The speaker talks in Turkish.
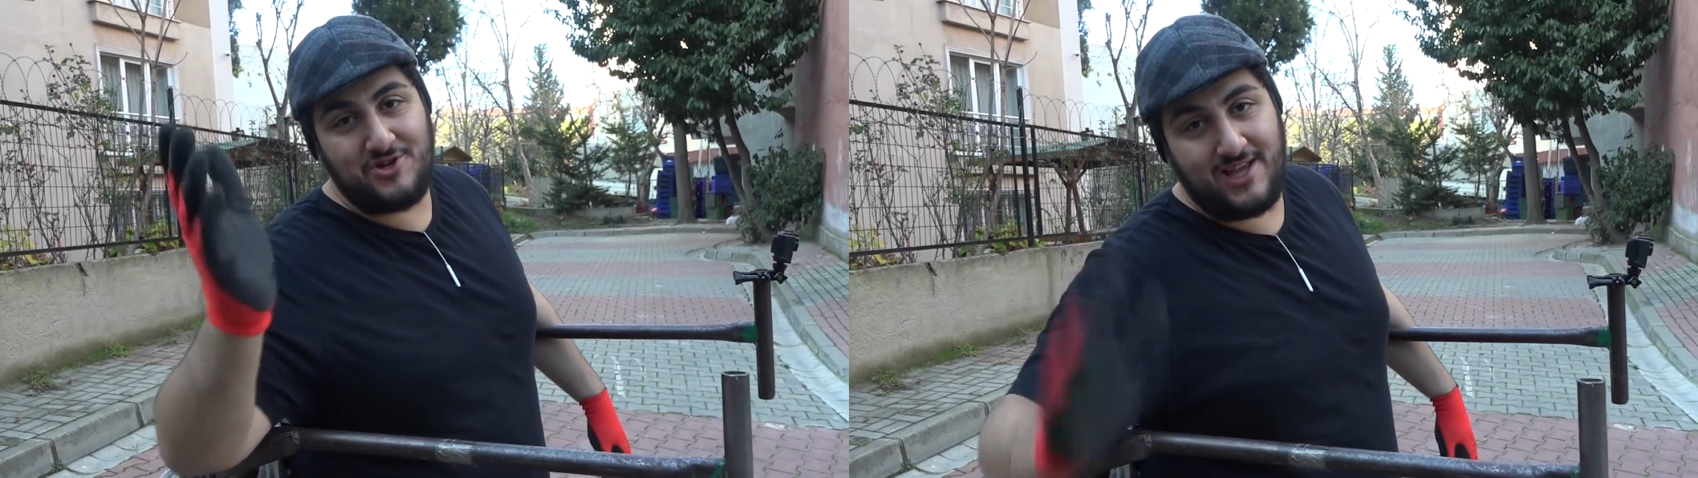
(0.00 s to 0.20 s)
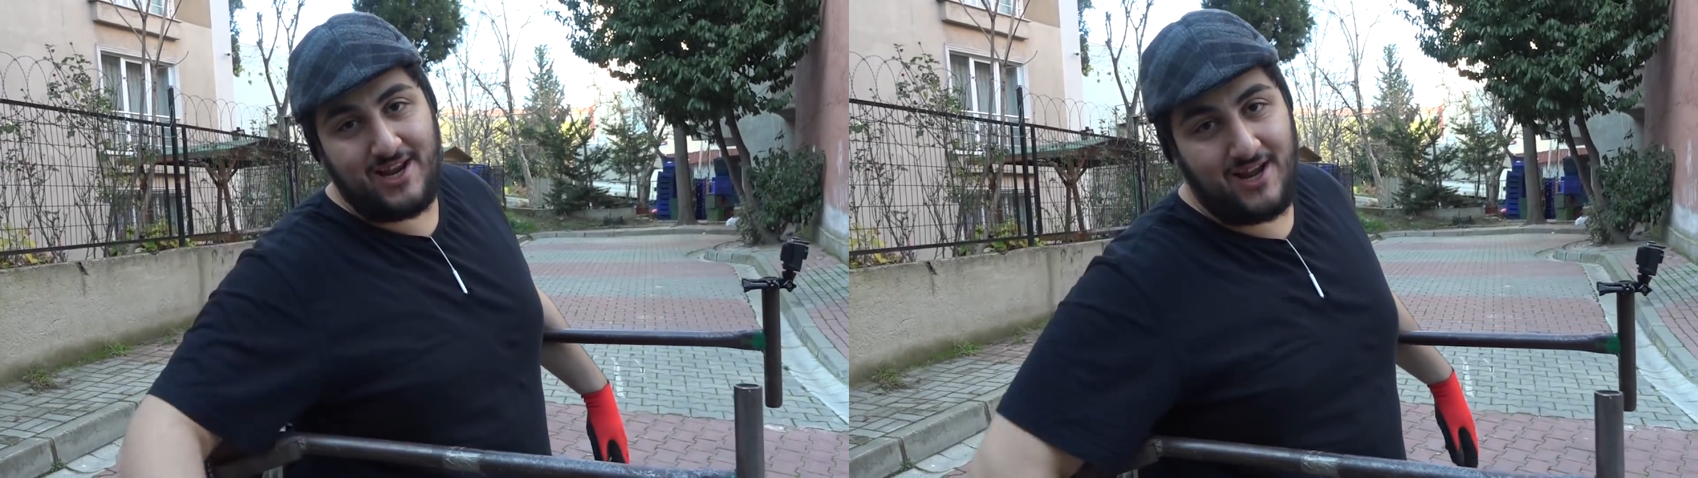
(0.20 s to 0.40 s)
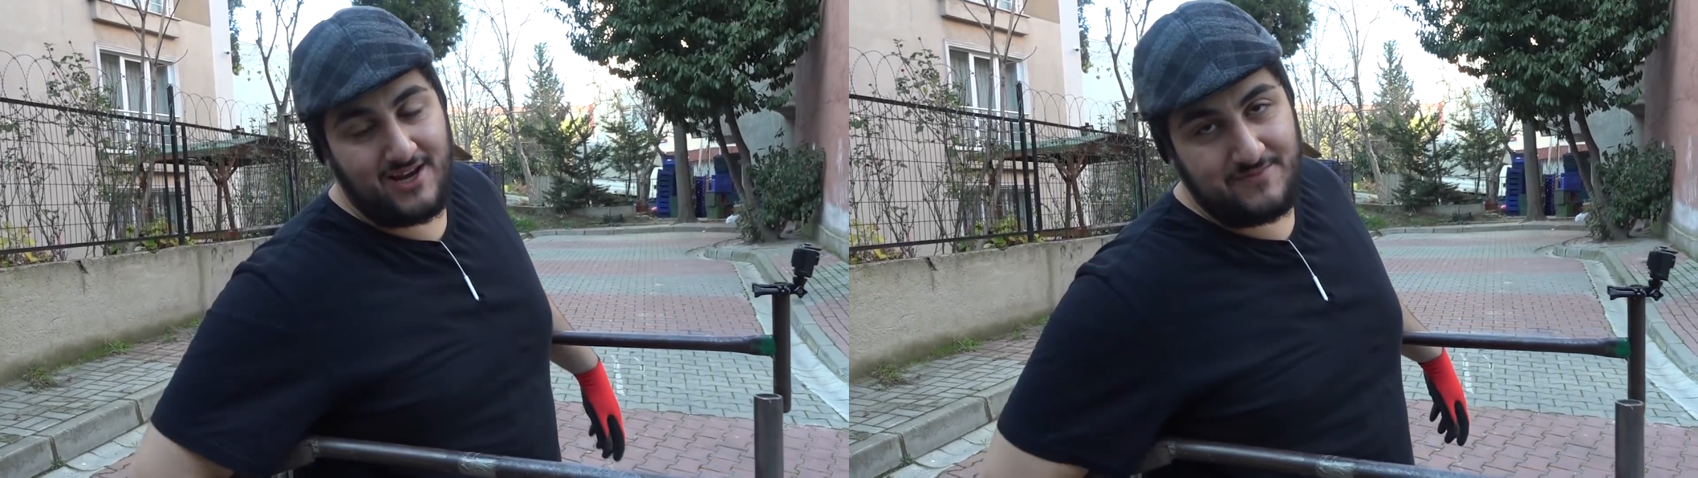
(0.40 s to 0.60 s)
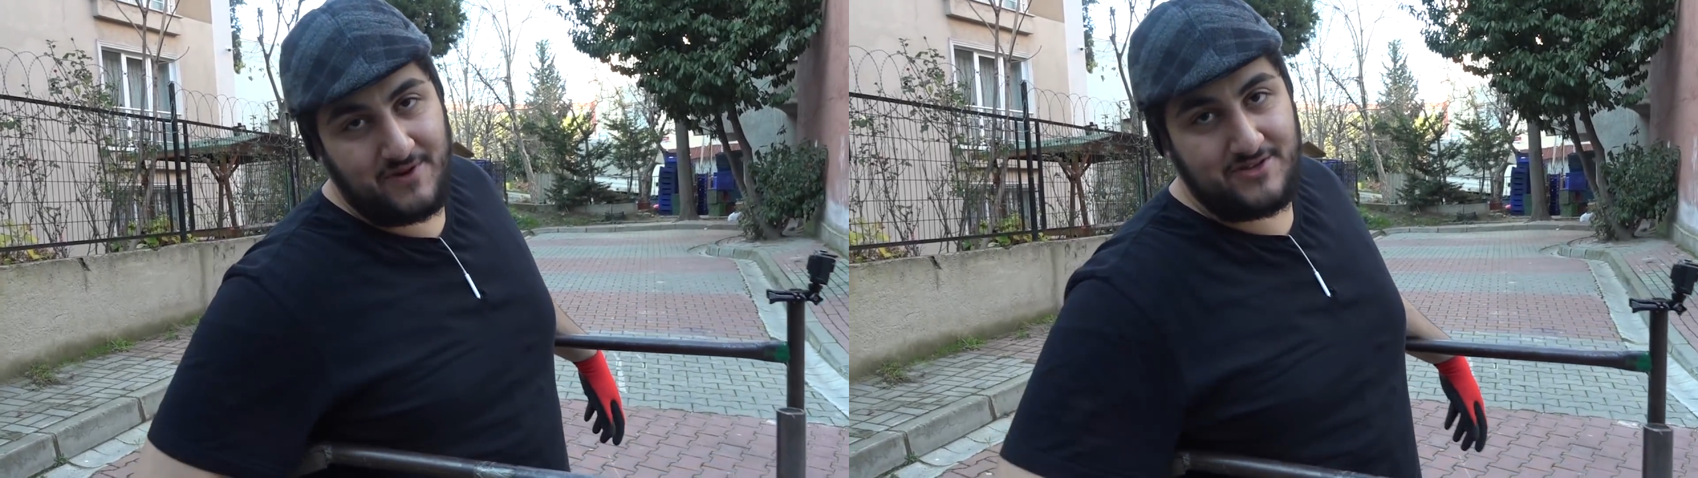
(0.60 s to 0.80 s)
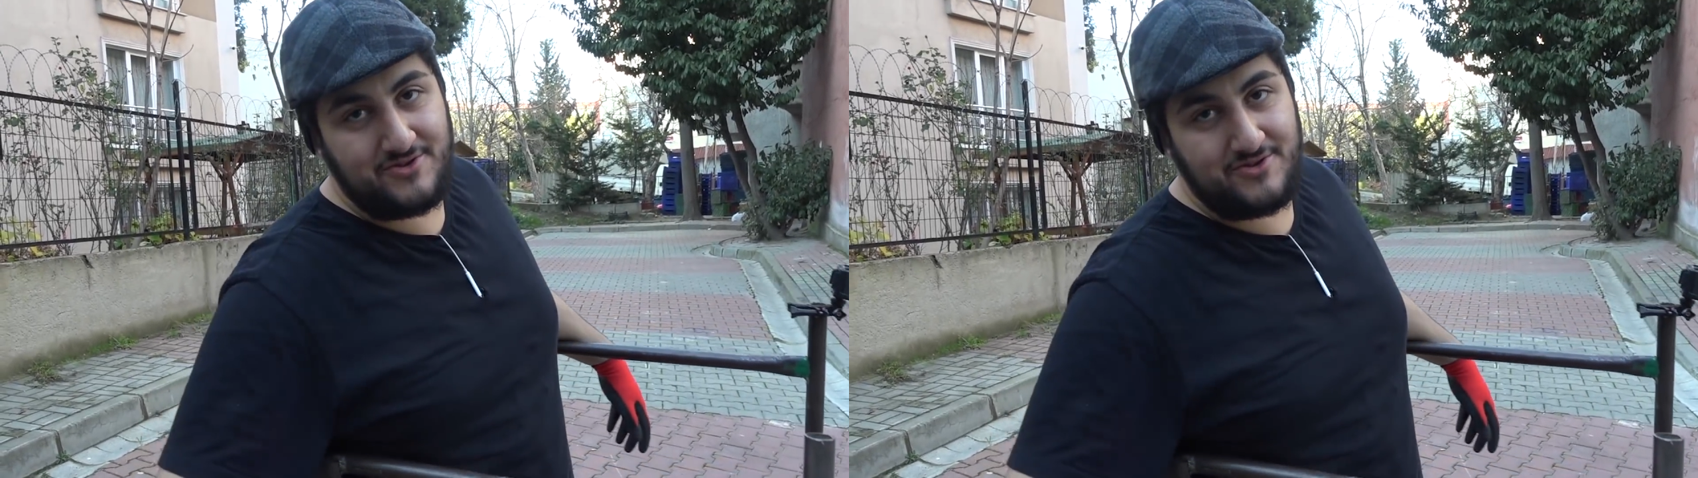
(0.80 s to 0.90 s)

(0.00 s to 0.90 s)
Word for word: bu işlere karışmayın.